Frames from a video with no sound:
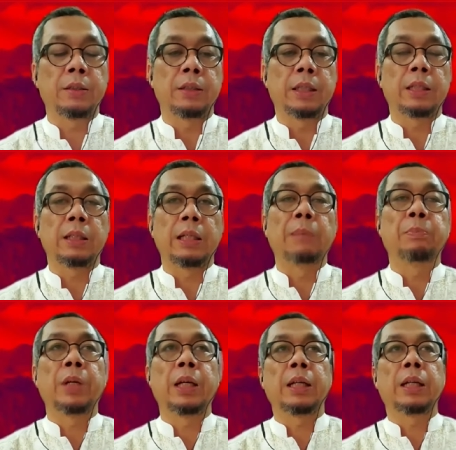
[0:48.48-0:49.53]
Ya,
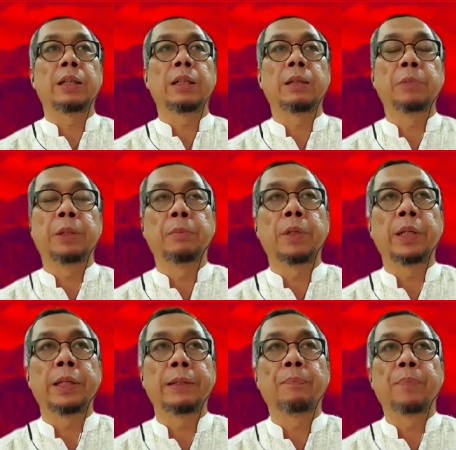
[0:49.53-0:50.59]
kenapa? Karena
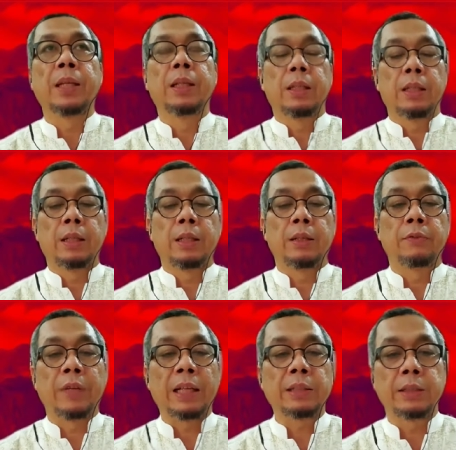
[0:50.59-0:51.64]
memang uh,
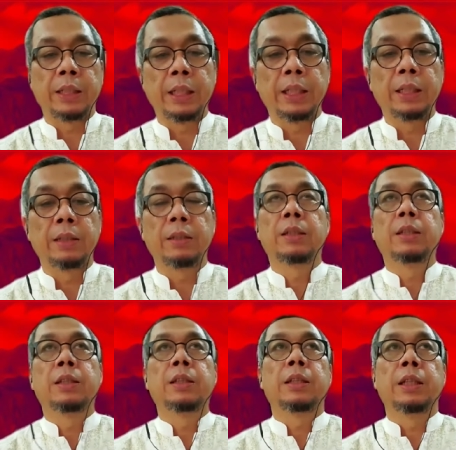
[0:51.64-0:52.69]
vaksin
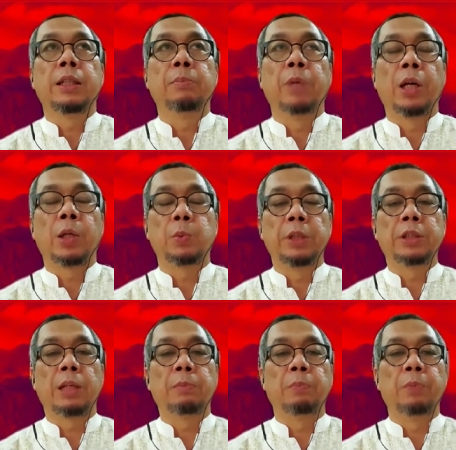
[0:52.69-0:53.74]
ini baru
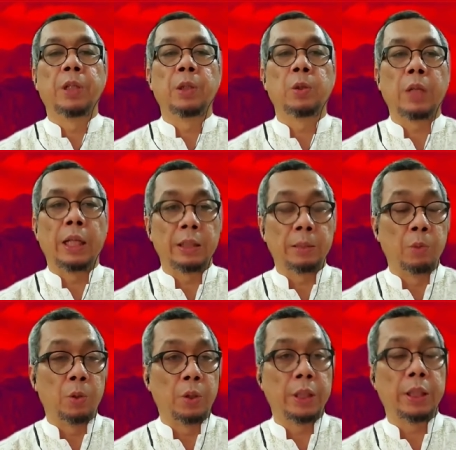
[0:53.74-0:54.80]
bisa membentuk
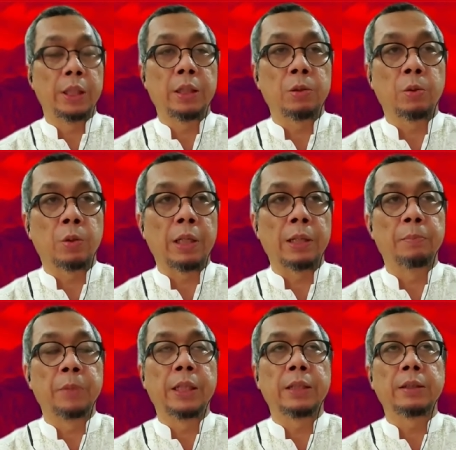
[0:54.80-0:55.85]
antibodi kurang
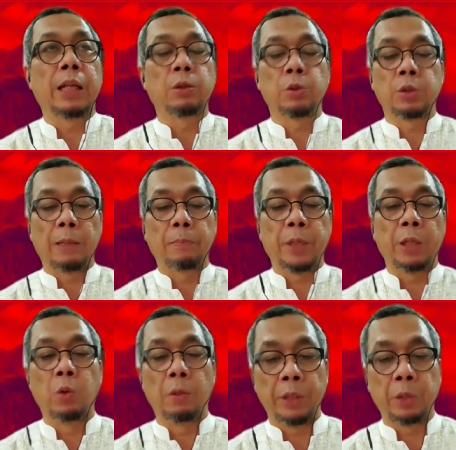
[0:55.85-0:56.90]
lebih 1 sampai
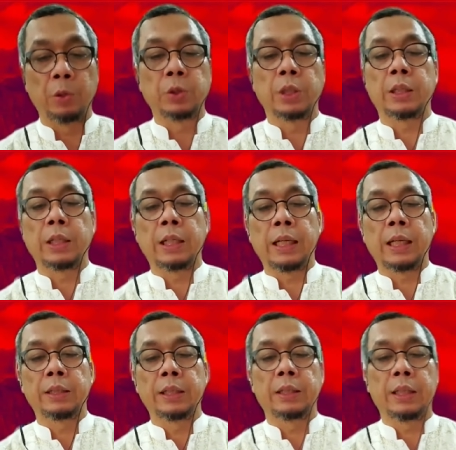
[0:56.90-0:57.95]
dua minggu
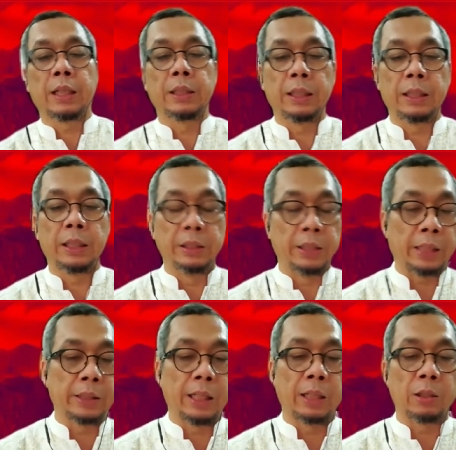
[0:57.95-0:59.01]
setelah kita
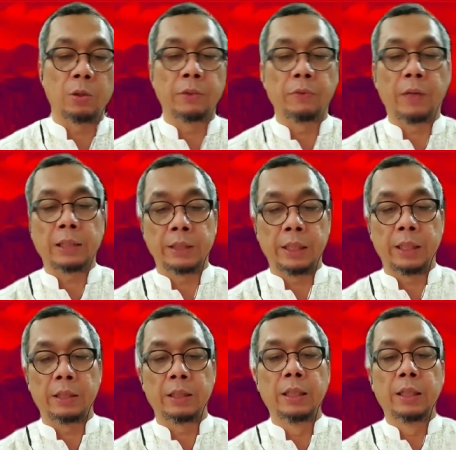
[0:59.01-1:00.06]
diinjeksi atau divaksin.